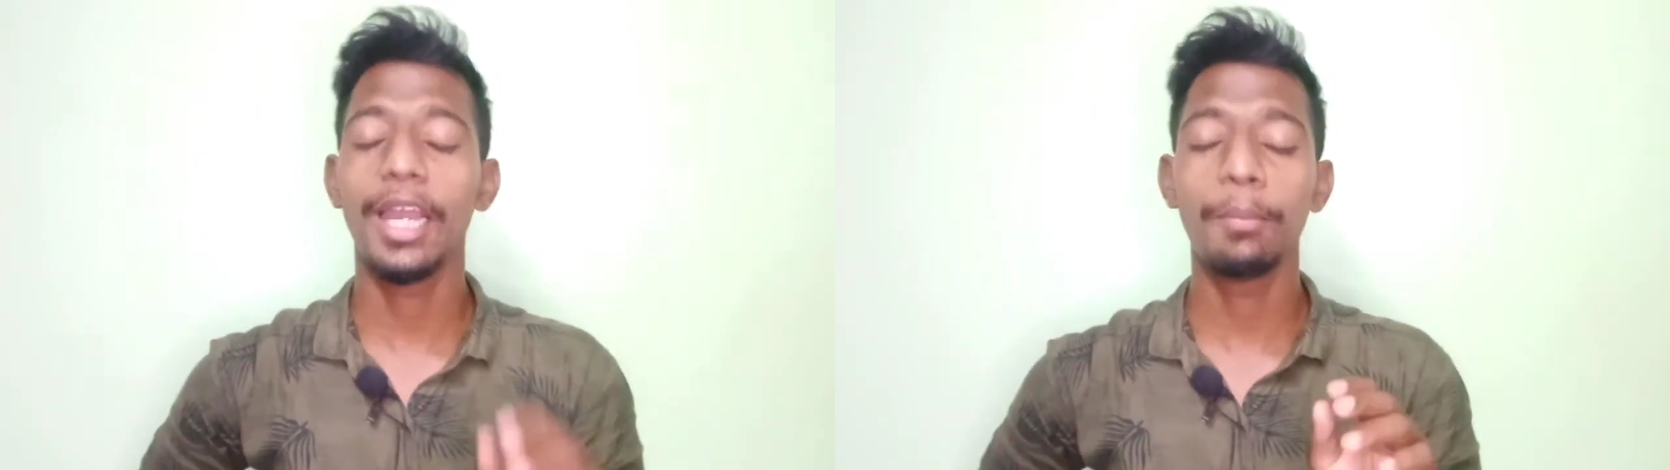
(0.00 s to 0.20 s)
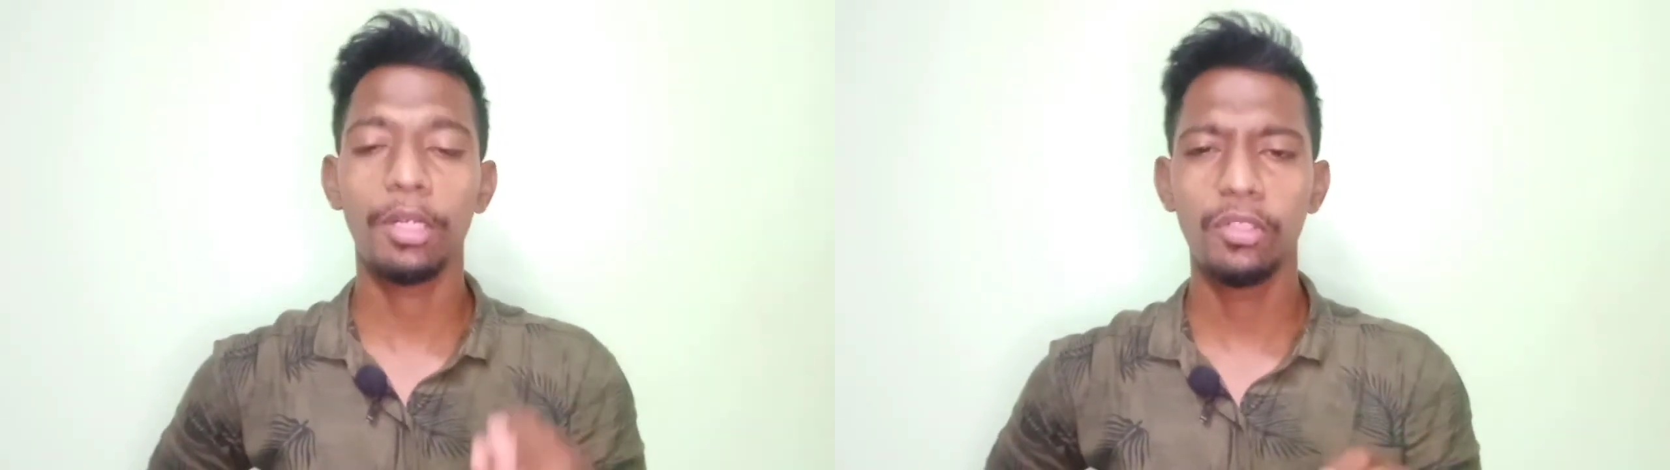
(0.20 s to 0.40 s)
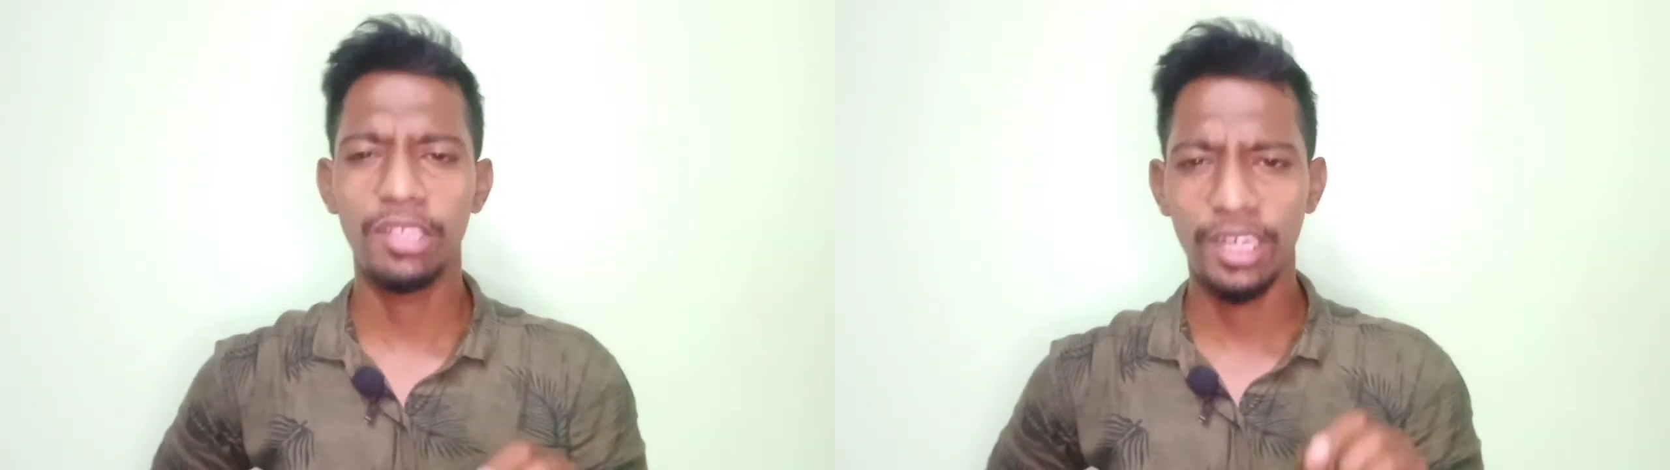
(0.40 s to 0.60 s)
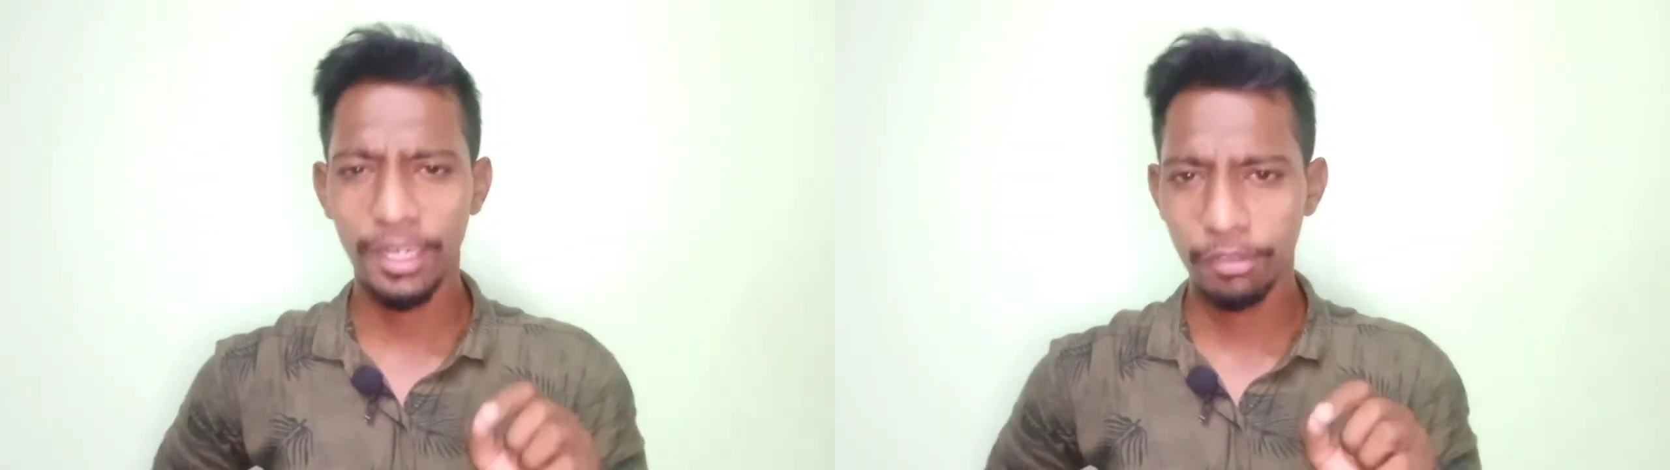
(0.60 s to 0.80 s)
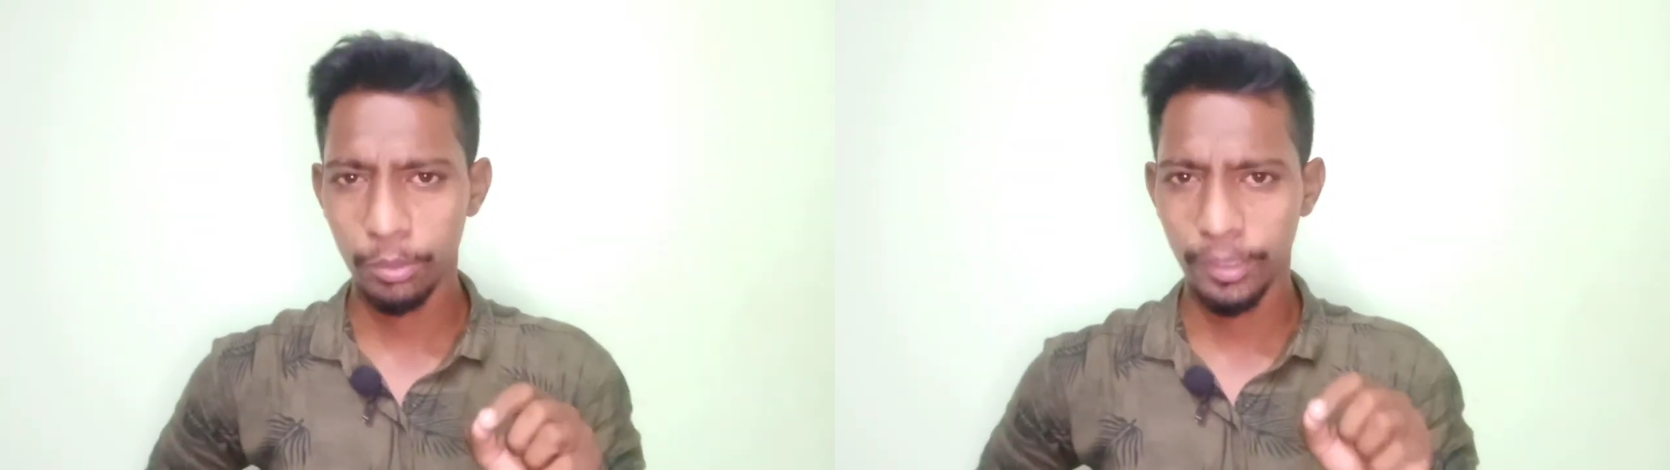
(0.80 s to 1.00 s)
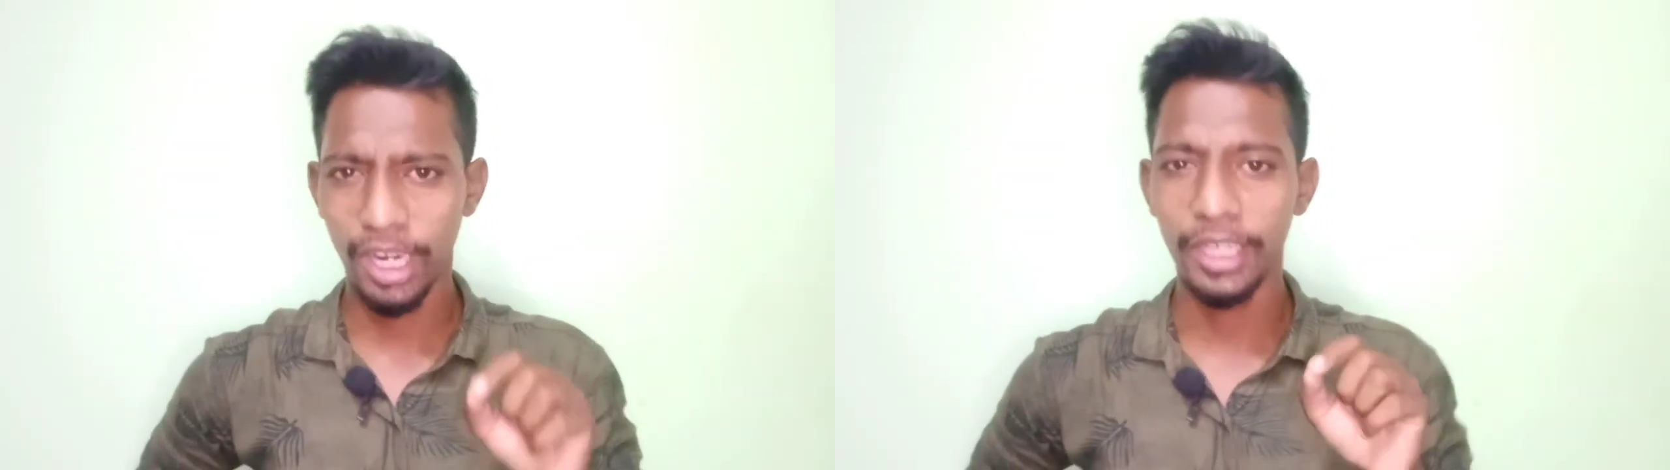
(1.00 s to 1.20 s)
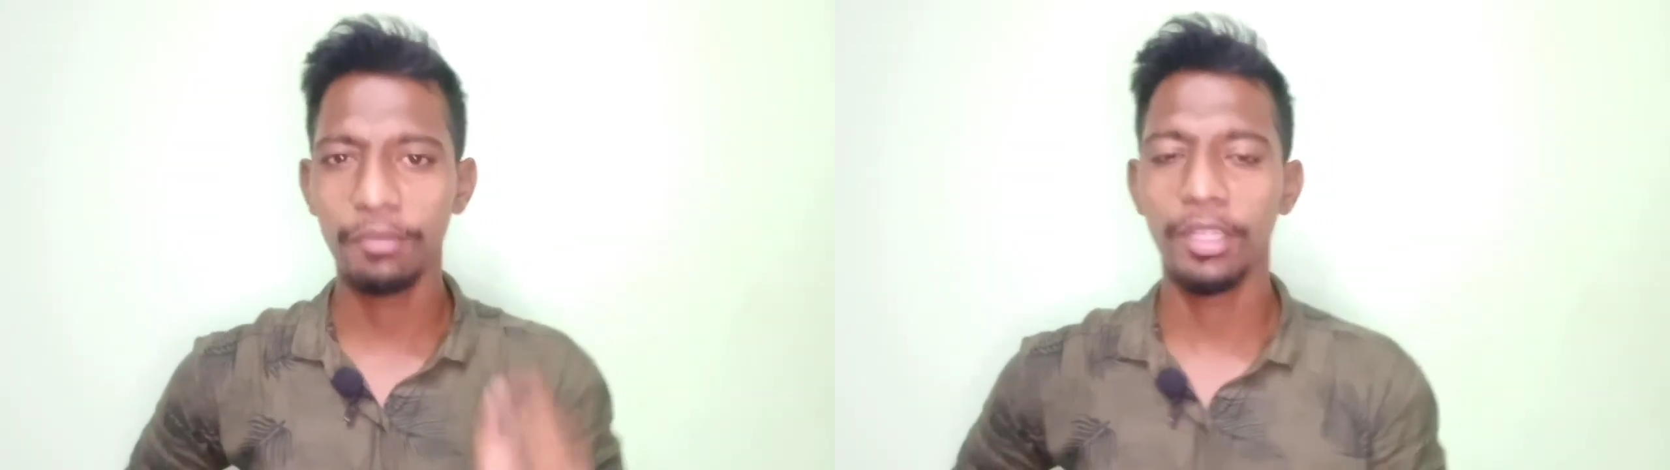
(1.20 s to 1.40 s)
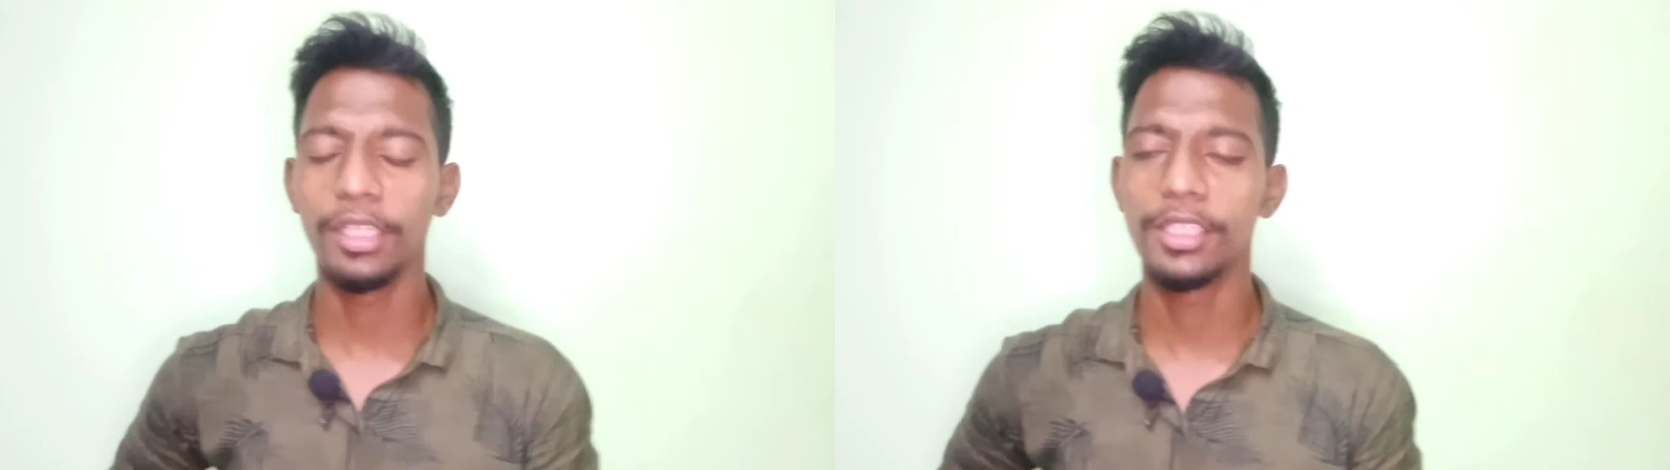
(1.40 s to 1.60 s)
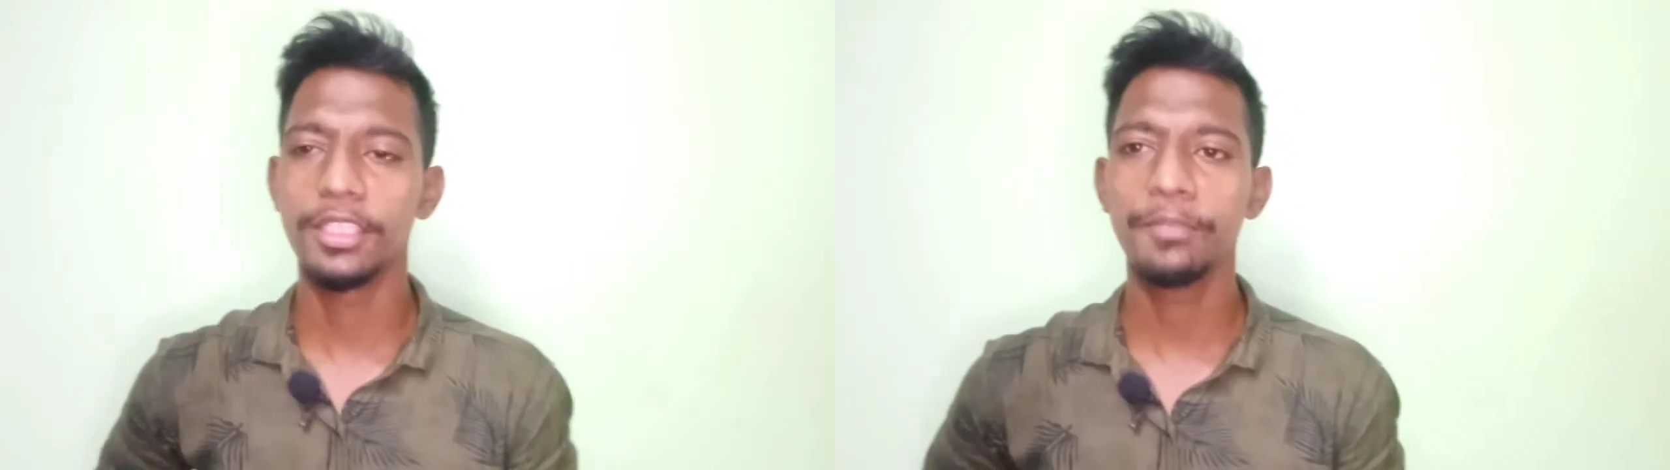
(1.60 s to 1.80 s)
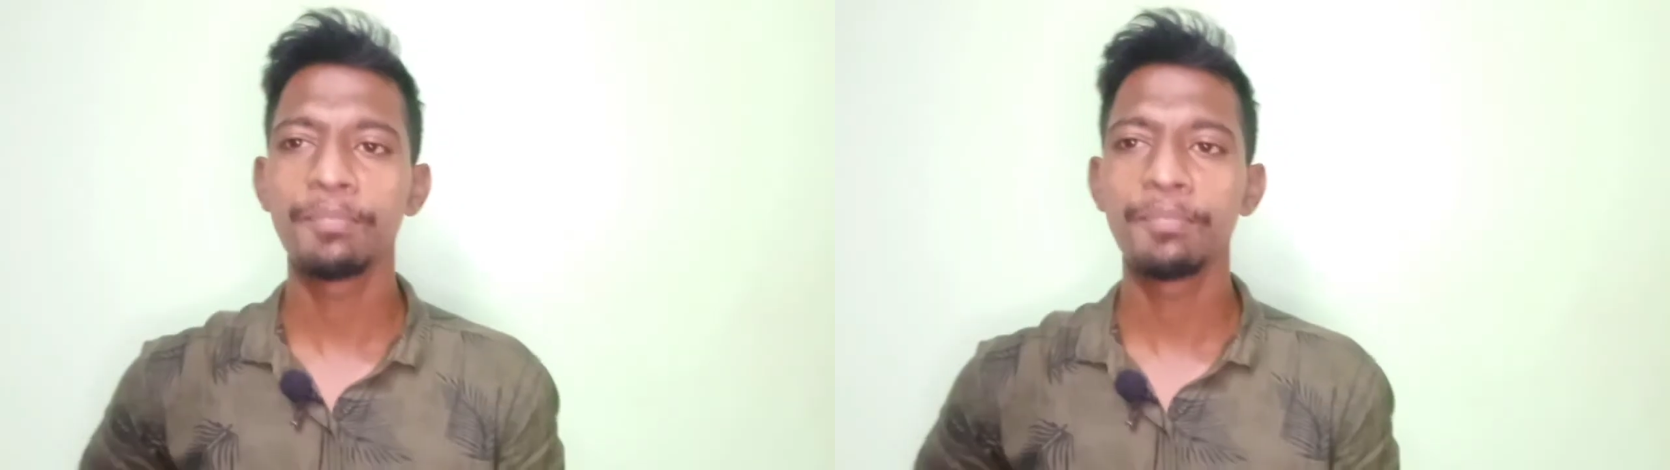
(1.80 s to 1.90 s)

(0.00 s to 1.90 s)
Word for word: கேமராலையும் நல்லாவே வந்து அடி வாங்கிடுச்சு